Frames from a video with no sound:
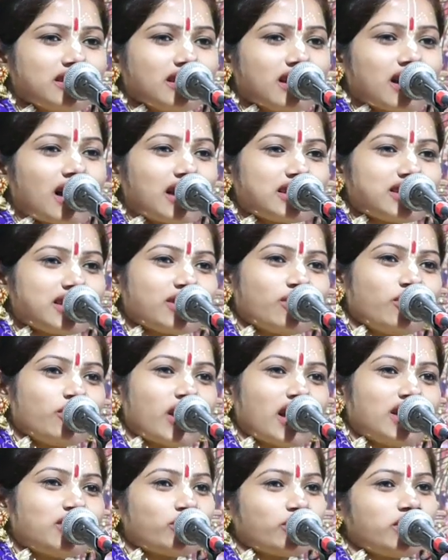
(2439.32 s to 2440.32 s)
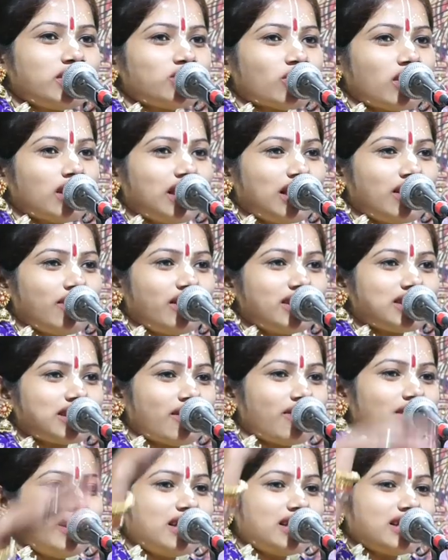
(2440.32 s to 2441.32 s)
গাছের গোড়ায় যদি জল দেওয়া হয়
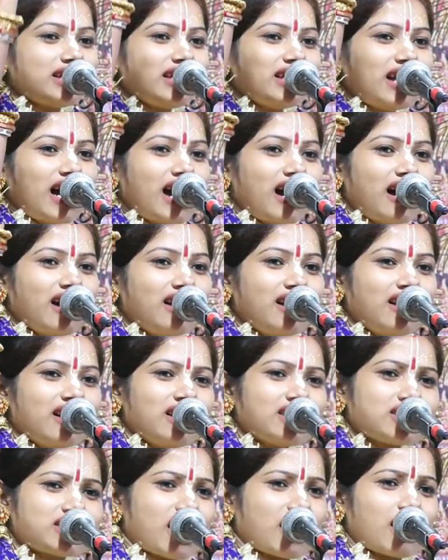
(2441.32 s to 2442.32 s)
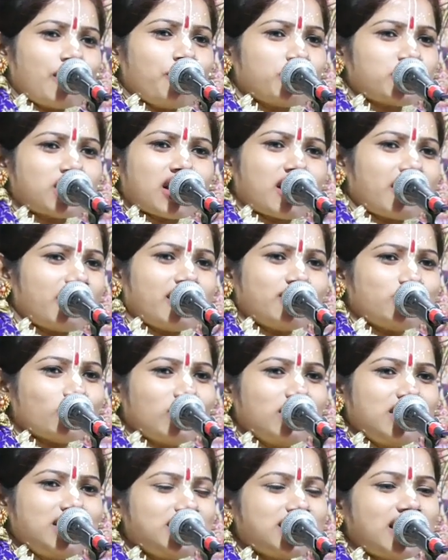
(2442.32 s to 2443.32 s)
তাহলে শাখা পোশাকায়
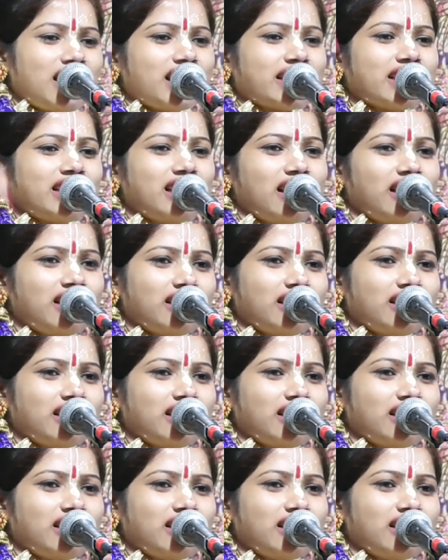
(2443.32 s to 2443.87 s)
জল দিতে লাগে না